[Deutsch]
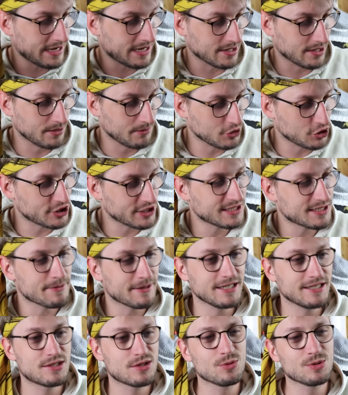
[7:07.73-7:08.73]
lecker. Ich stehe
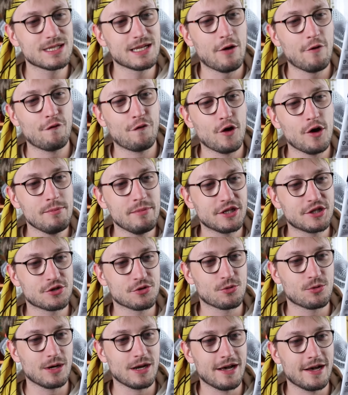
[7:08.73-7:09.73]
zwar nicht so sehr auf
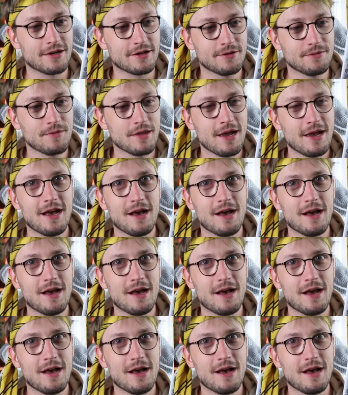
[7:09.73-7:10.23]
Vollmilchschokolade,